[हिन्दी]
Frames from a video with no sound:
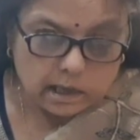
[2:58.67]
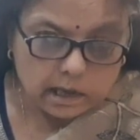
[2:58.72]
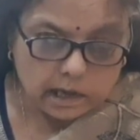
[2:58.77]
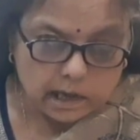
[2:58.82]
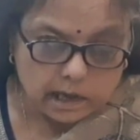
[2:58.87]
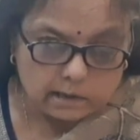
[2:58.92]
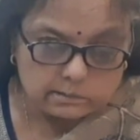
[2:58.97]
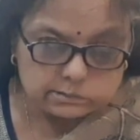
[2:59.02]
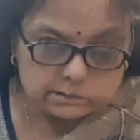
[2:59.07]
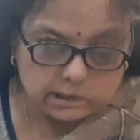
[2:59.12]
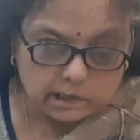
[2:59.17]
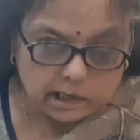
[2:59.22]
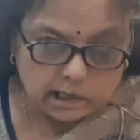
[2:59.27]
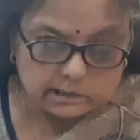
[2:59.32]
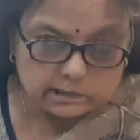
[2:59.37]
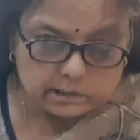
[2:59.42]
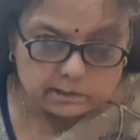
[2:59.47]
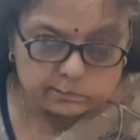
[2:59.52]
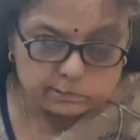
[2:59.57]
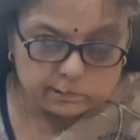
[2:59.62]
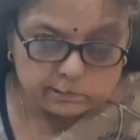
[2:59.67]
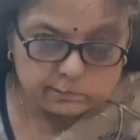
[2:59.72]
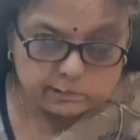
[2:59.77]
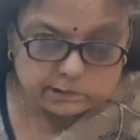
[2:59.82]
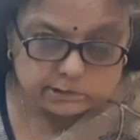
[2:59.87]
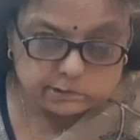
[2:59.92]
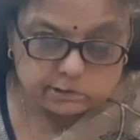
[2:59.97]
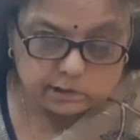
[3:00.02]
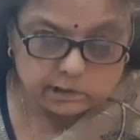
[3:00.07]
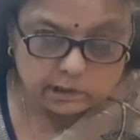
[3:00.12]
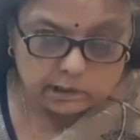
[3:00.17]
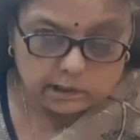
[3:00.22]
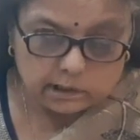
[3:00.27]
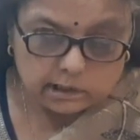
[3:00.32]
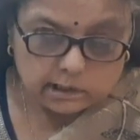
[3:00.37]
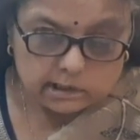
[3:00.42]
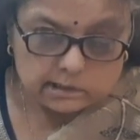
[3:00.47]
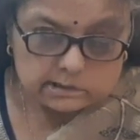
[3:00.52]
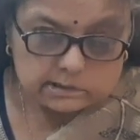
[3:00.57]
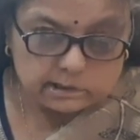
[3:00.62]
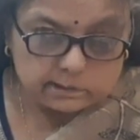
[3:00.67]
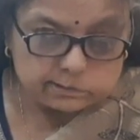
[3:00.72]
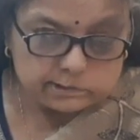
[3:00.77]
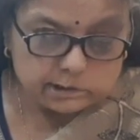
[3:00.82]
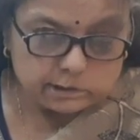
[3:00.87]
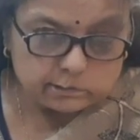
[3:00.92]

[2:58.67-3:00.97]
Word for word: आप आदरपूर्वक सुने सबसे